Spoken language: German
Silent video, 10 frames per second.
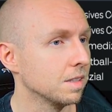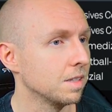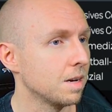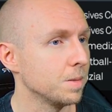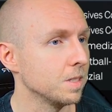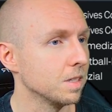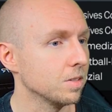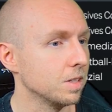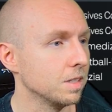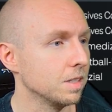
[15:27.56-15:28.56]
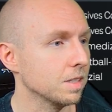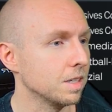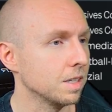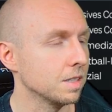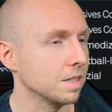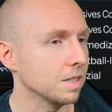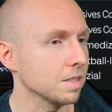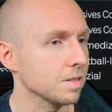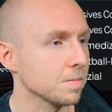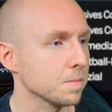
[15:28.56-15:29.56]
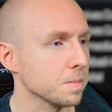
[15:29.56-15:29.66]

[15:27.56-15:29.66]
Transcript: Da habe ich natürlich nicht dran gedacht.